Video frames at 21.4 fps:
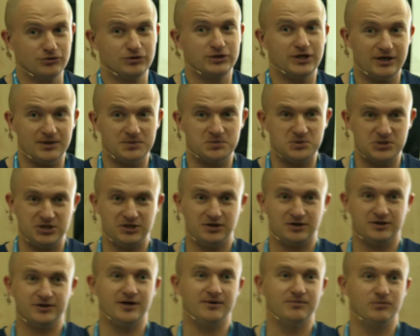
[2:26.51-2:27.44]
я
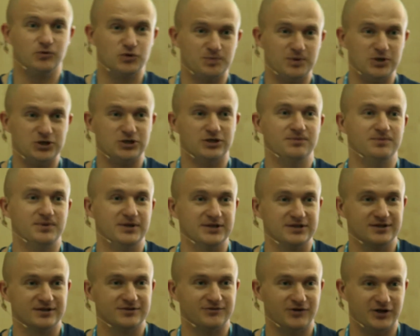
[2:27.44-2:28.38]
сделал там успешный
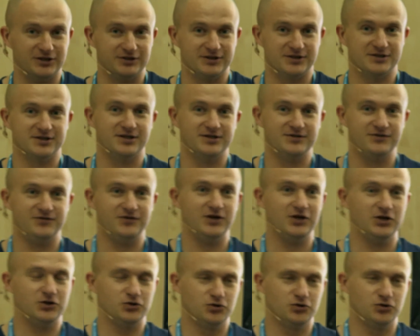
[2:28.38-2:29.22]
бизнес в риэлторской сфере,